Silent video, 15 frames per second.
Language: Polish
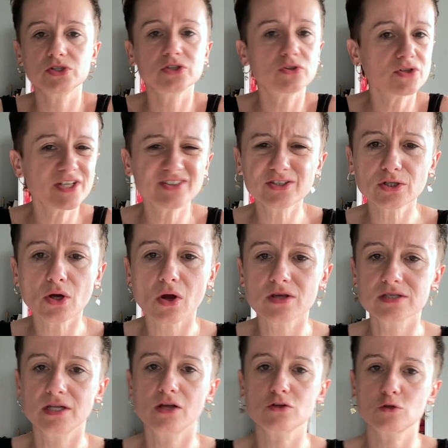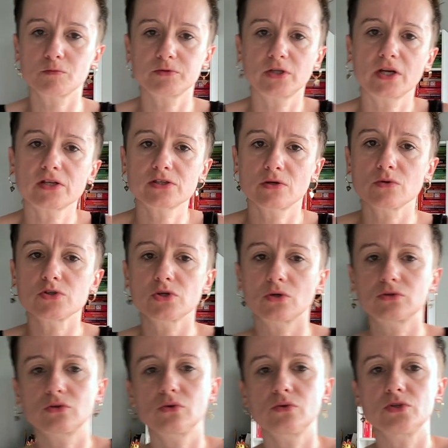I to nie tylko jest dla osób, które chcą się
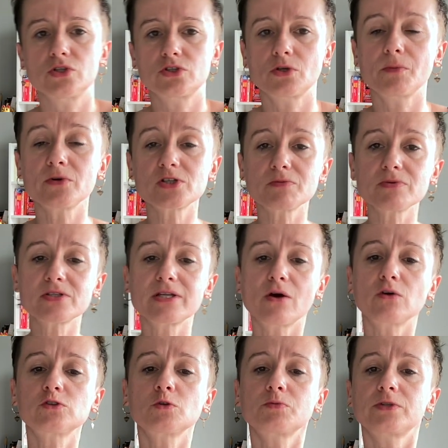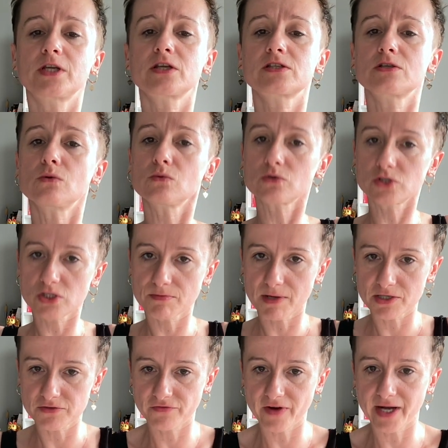odchudzić, to może być dla osób, które chcą
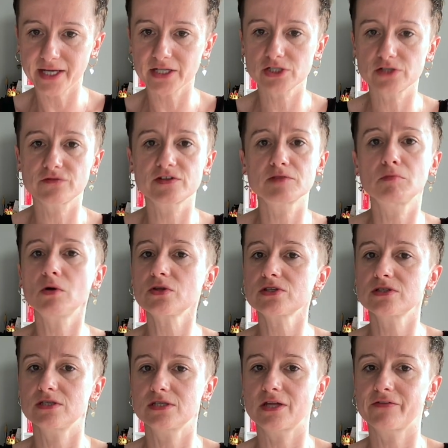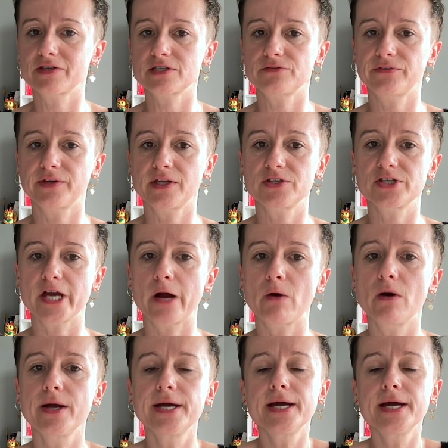utrzymać wagę, czy wzmocnić nawet swoje ciało.